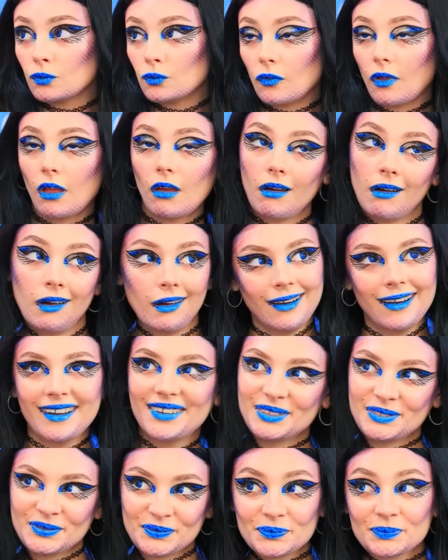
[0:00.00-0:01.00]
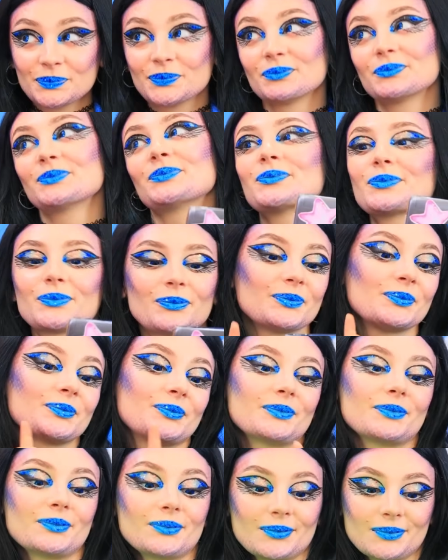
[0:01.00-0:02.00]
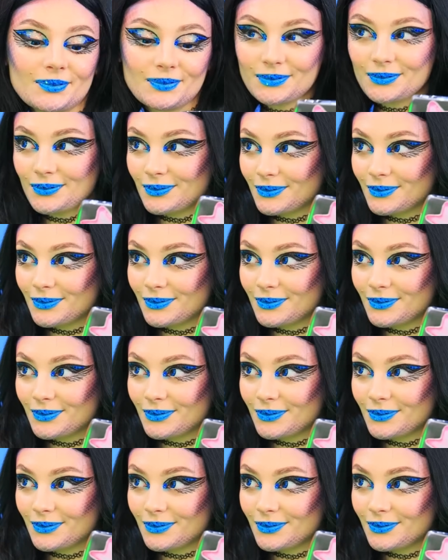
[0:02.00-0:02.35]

đuôi. Cái này có tốt không nè?